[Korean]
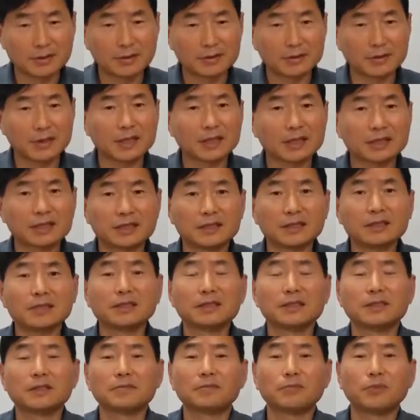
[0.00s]
내가
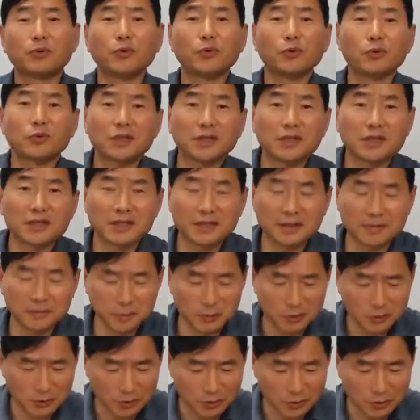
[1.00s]
길을 포기하게
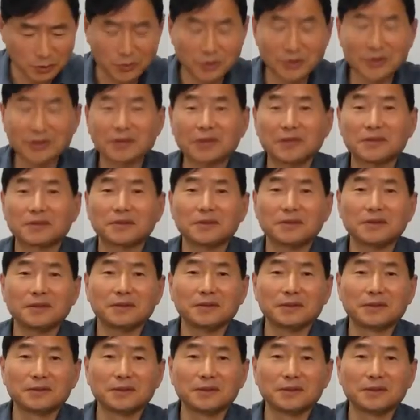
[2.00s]
되면 어떻게 되겠어요?